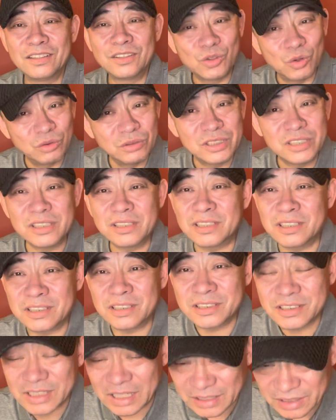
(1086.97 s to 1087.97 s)
东西是
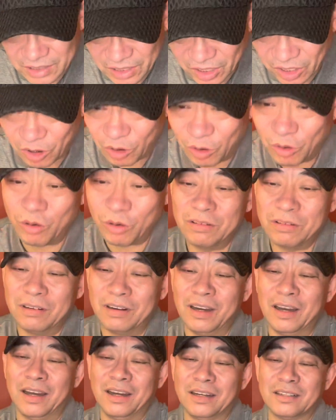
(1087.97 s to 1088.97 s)
真好，
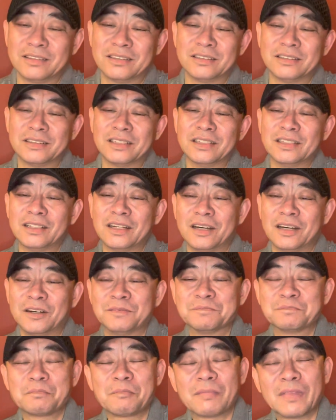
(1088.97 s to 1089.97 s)
啊，是真好
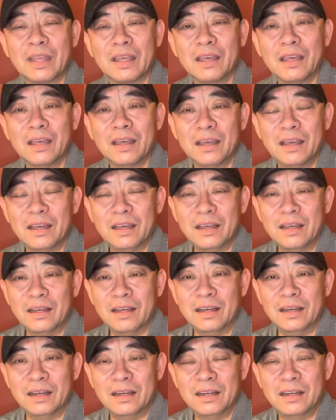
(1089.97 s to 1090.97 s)

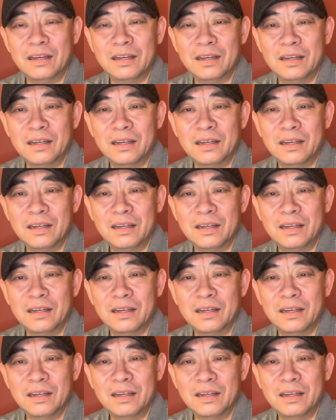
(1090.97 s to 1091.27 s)
啊！